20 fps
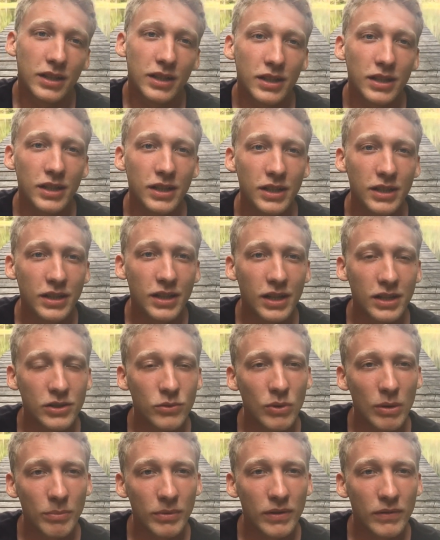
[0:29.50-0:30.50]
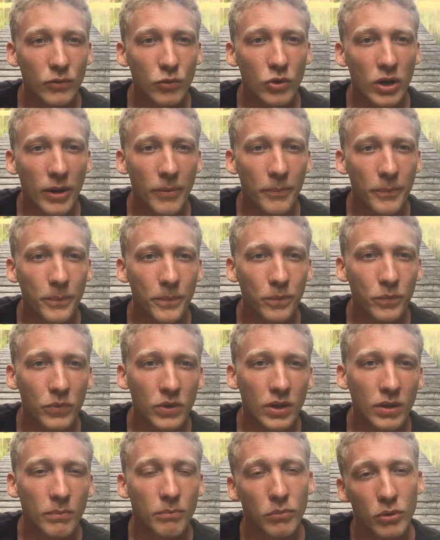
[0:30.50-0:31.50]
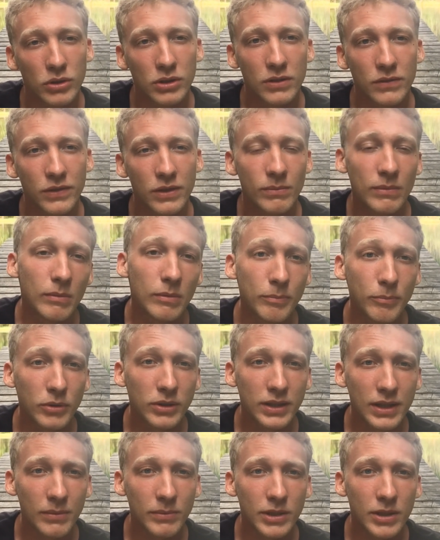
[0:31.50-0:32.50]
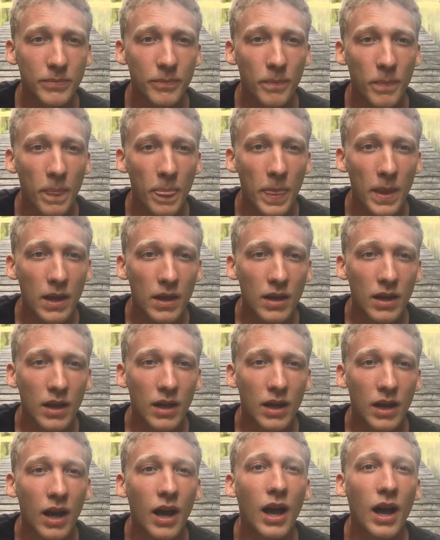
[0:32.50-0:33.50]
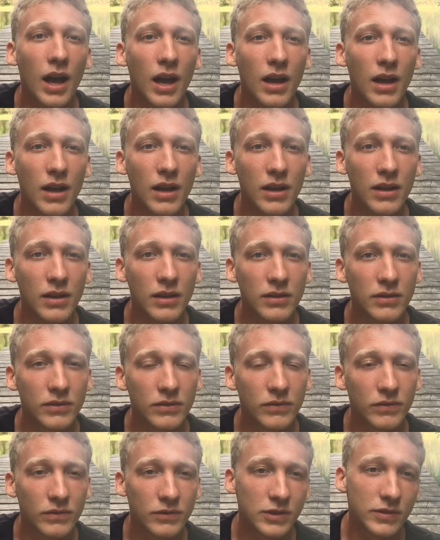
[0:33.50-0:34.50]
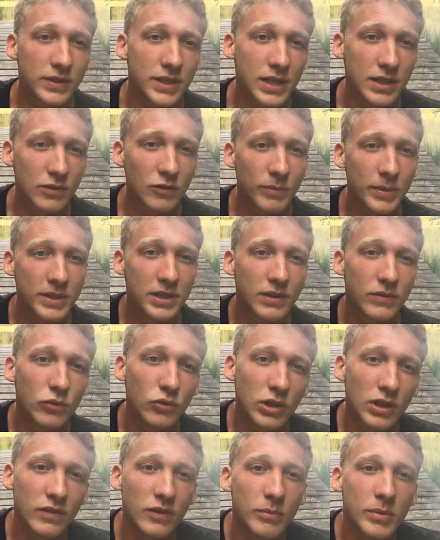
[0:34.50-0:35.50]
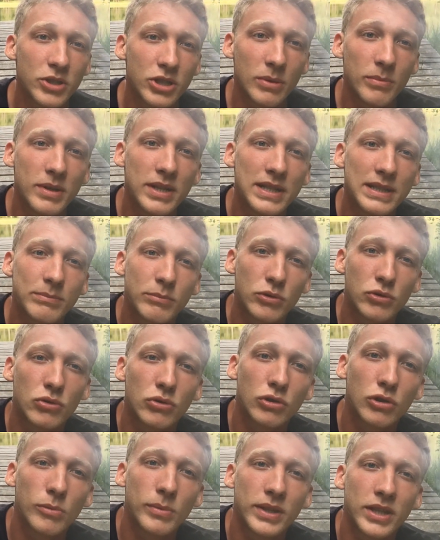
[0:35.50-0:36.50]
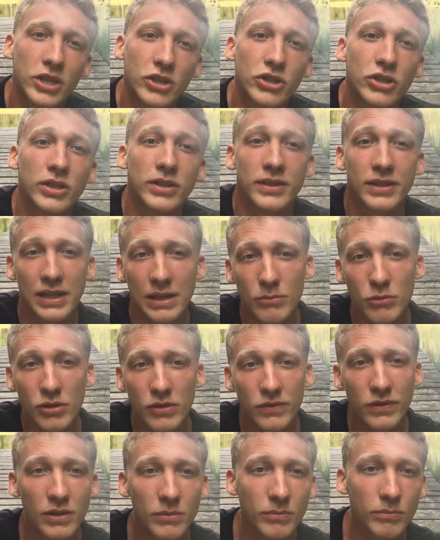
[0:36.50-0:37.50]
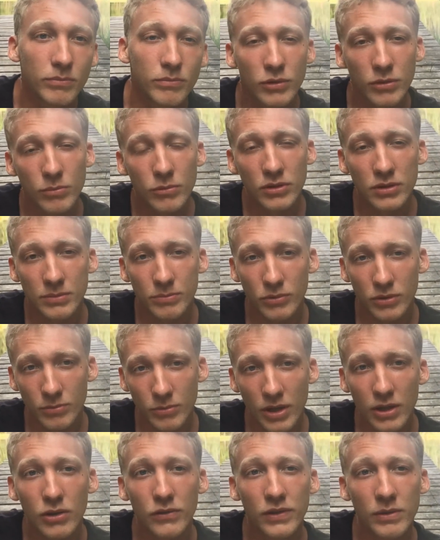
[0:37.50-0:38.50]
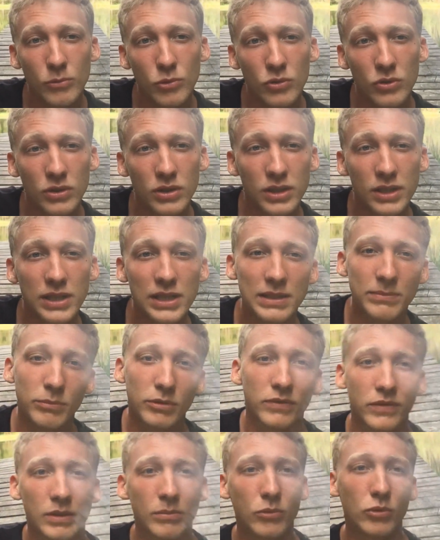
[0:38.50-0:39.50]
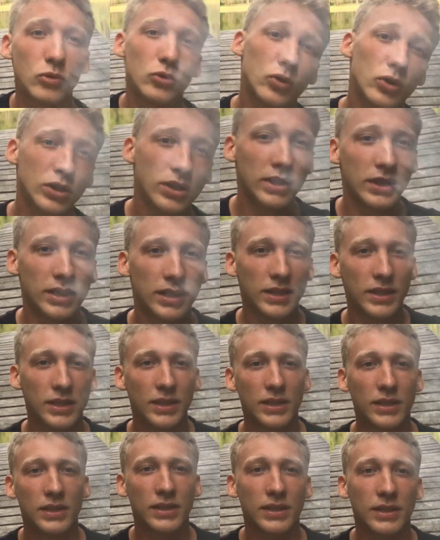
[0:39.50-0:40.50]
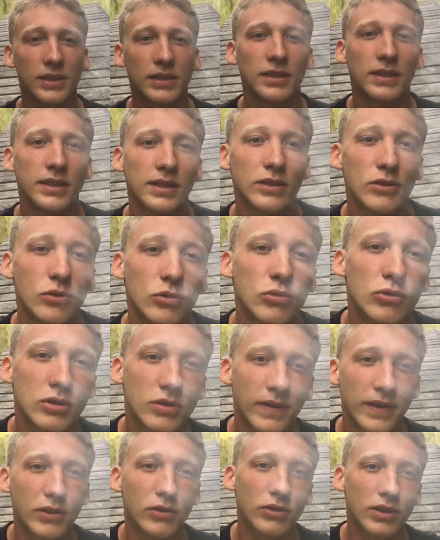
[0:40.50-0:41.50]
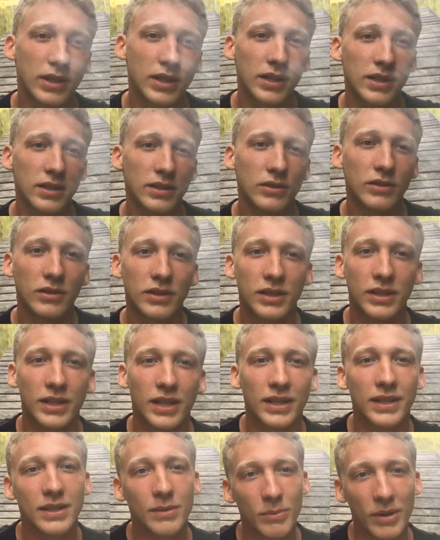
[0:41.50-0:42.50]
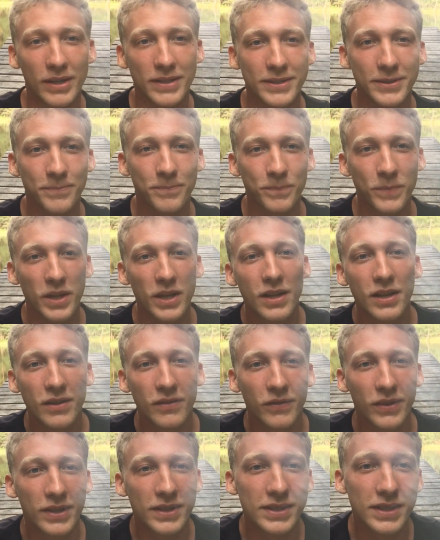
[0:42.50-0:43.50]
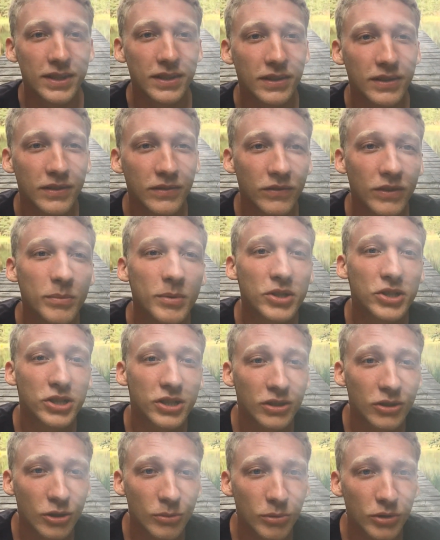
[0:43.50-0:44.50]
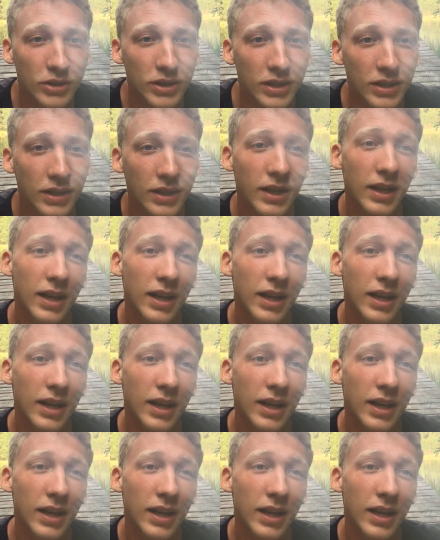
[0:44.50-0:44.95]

i dać łapkę w górę pod tym filmem i pod tamtym. A zwycięzców będzie dwóch i wybierzemy ich spośród komentarzy na moim film, pod, pod mojego filmu i spod filmu konkursowego na kanale The Bites. Więc wybierzcie się do roboty,